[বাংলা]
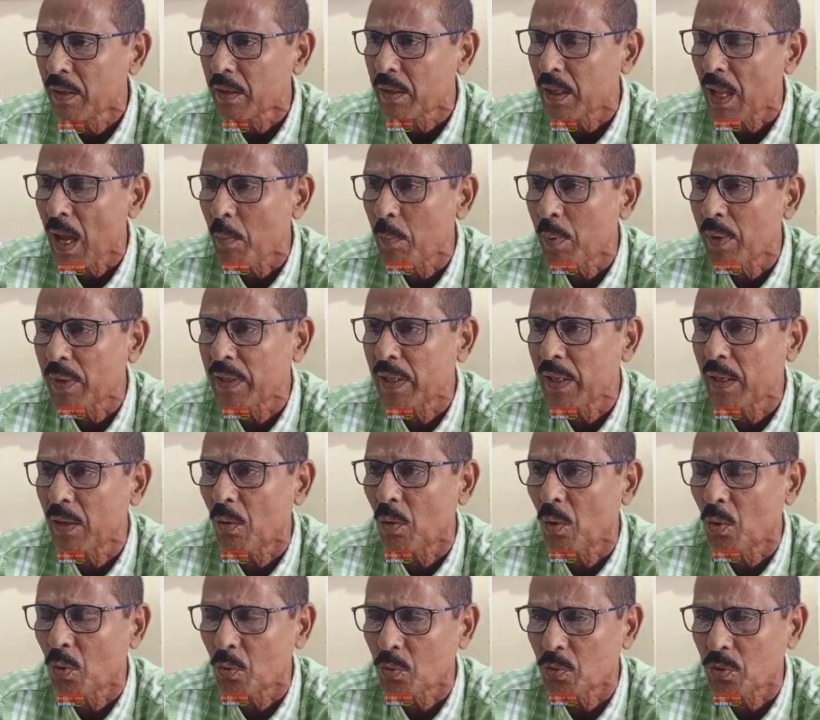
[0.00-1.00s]
তা আমাদের
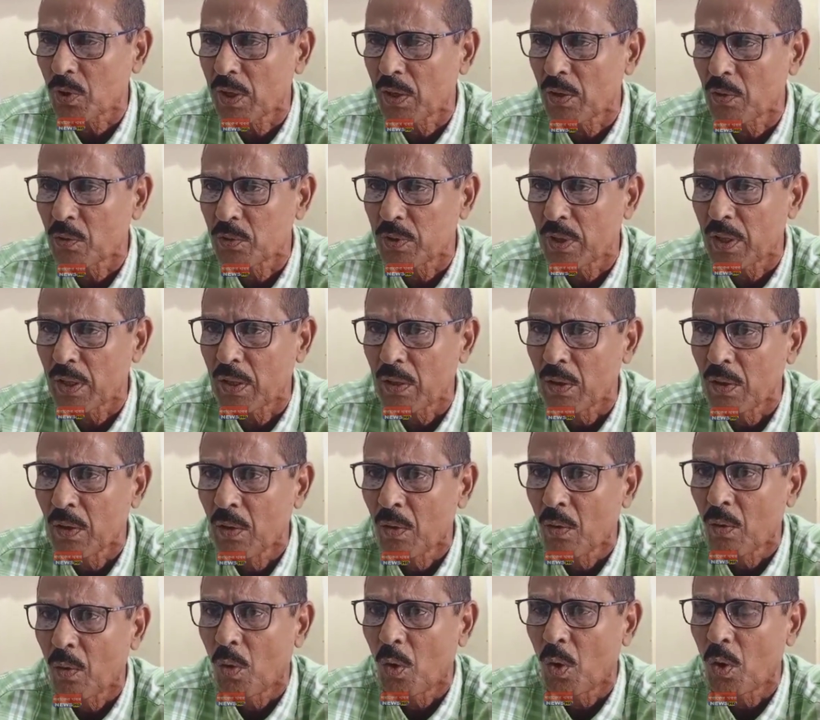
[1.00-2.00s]
অটো চালকদের
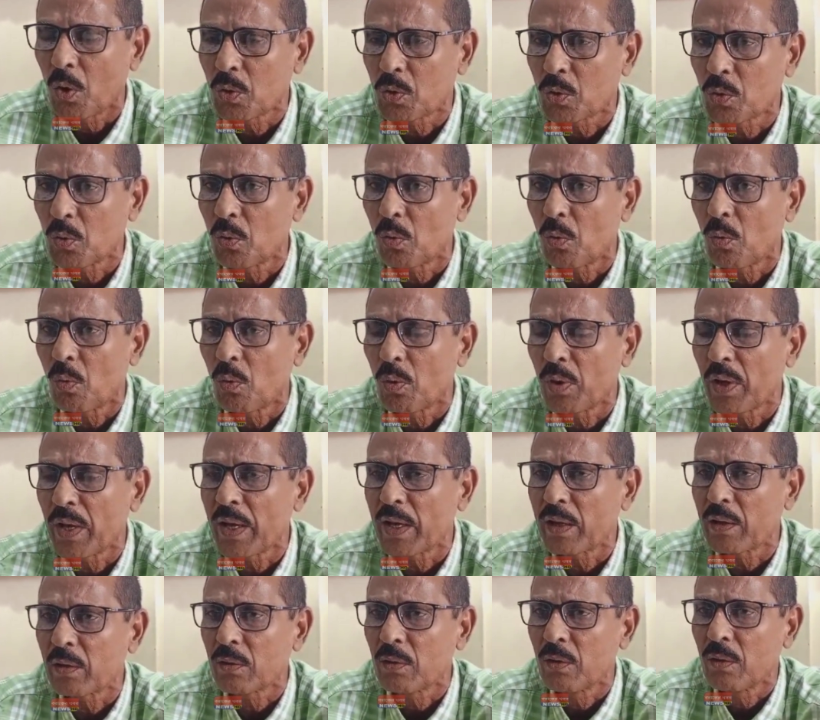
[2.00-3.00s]
হয়তো
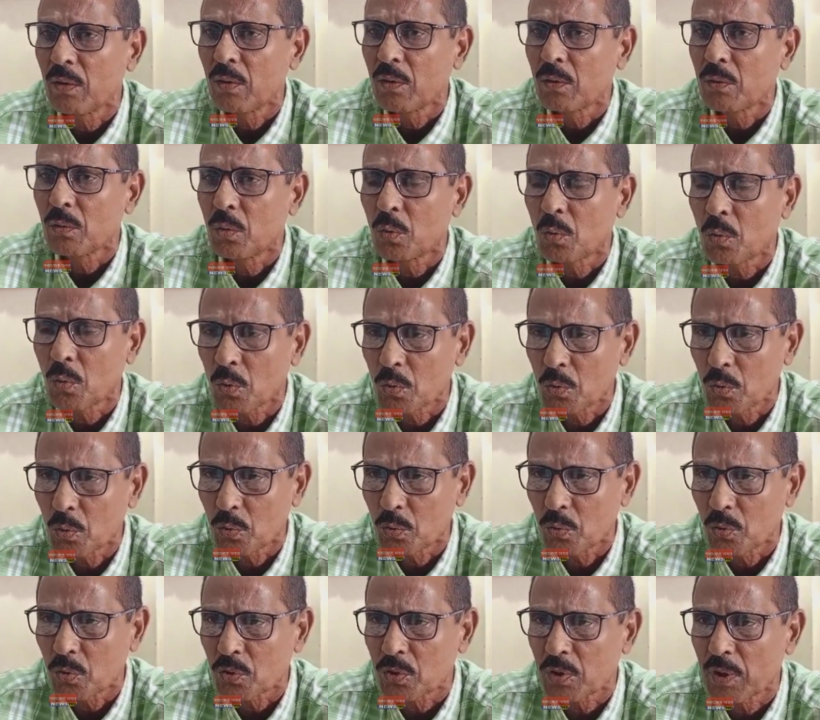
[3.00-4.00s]
অনেক দুঃখ
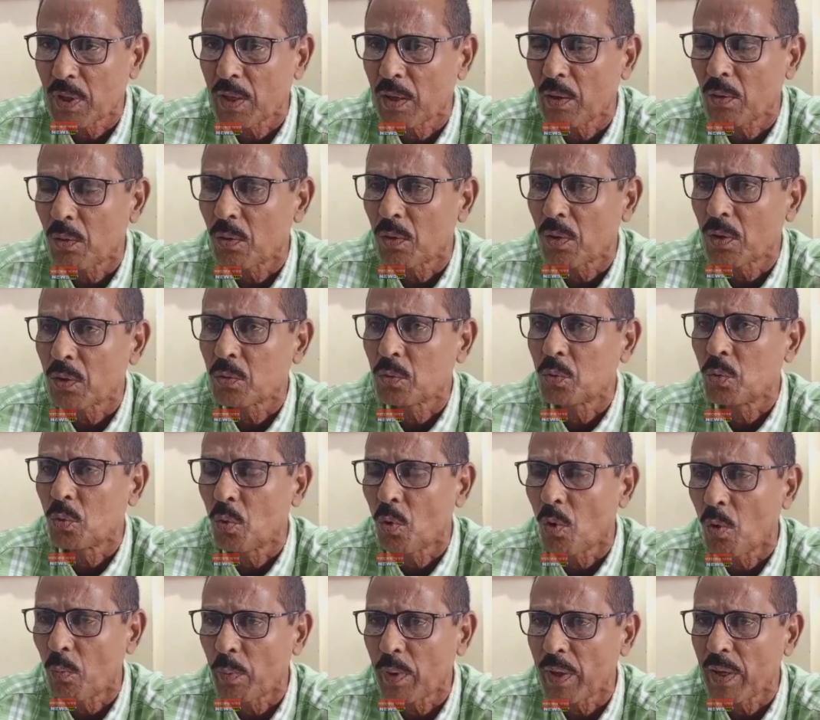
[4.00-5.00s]
দুর্দশা অনেক দূর
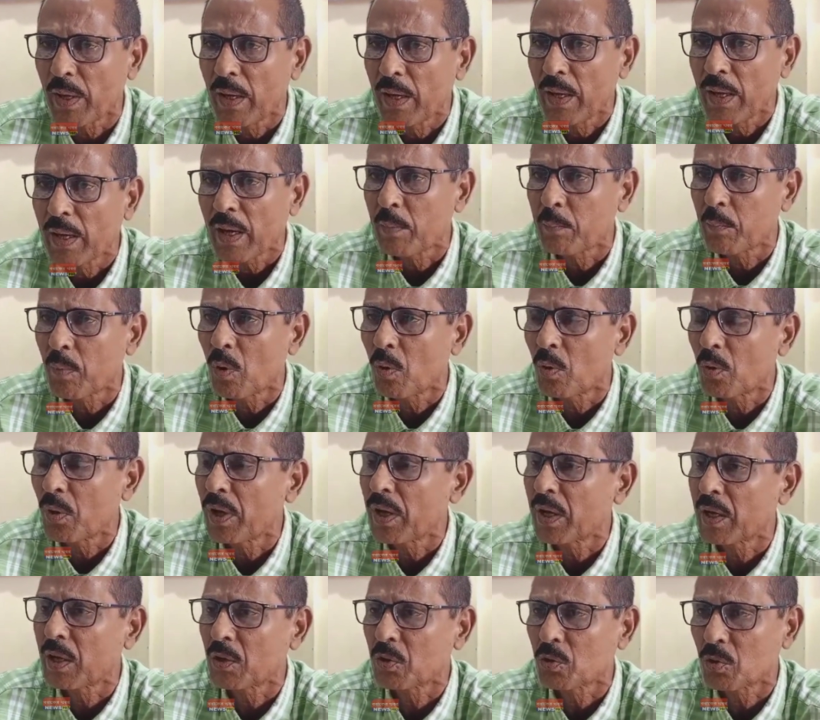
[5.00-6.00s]
হবে আমরা
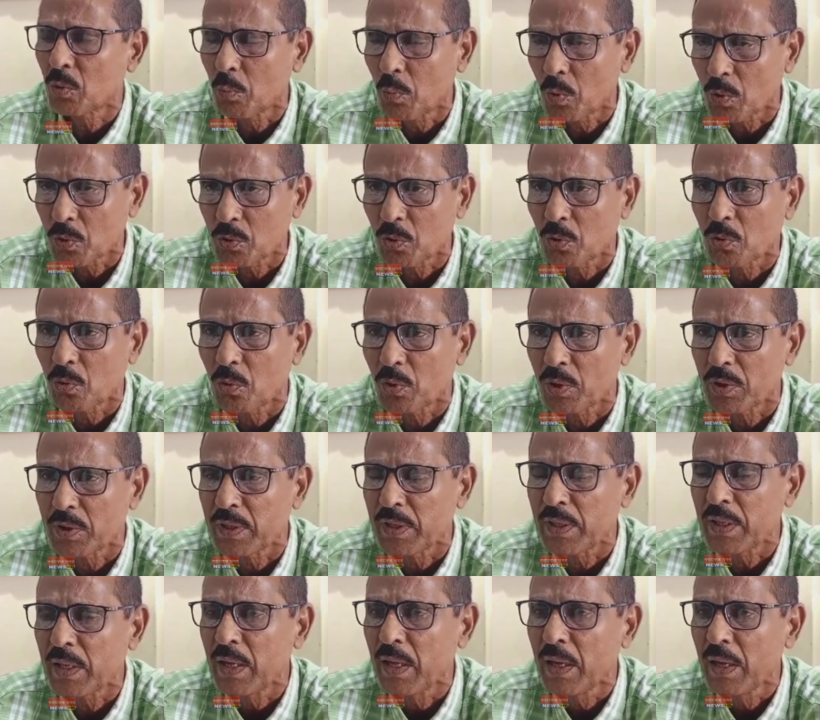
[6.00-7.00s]
অনেককে সমর্থন
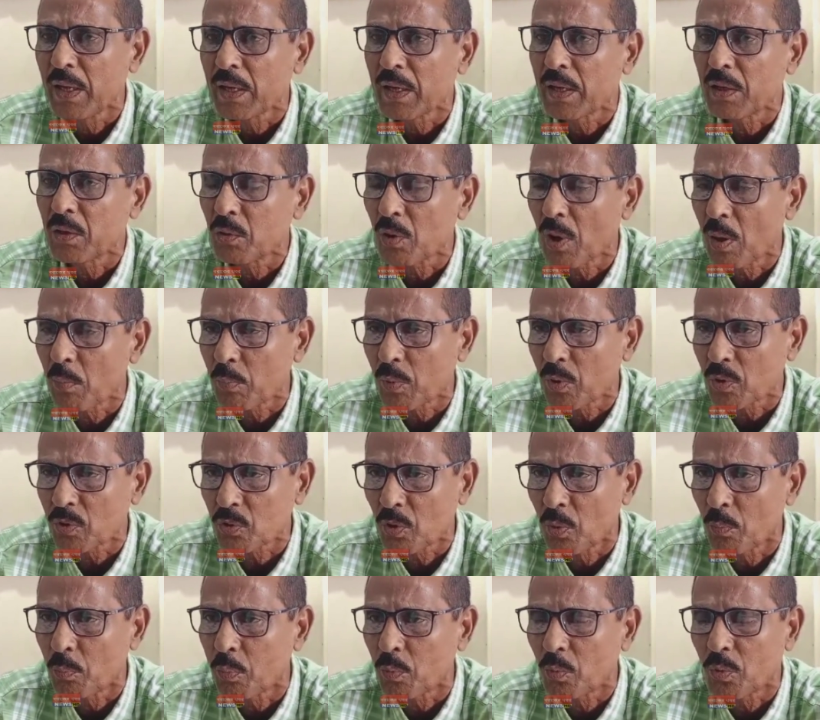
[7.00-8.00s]
করেছি কিন্তু আমরা
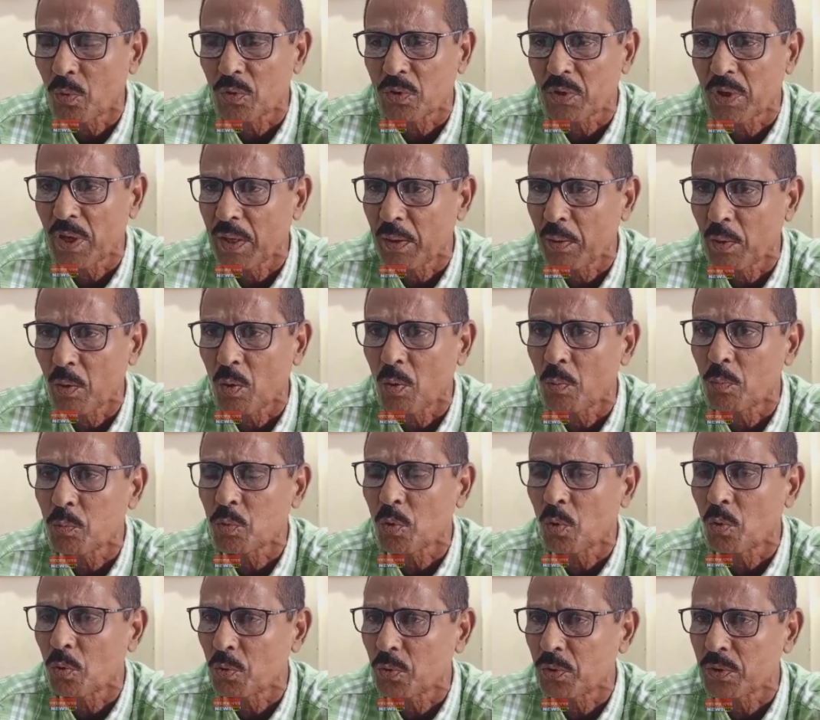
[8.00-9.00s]
সম্পূর্ণ সেই রকম
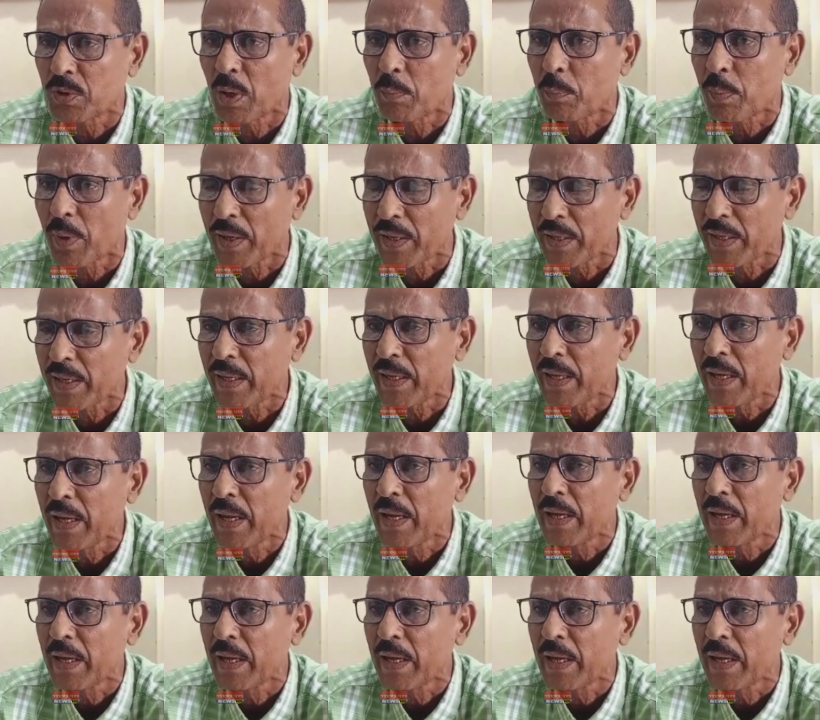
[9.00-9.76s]
সহযোগিতা পাইনি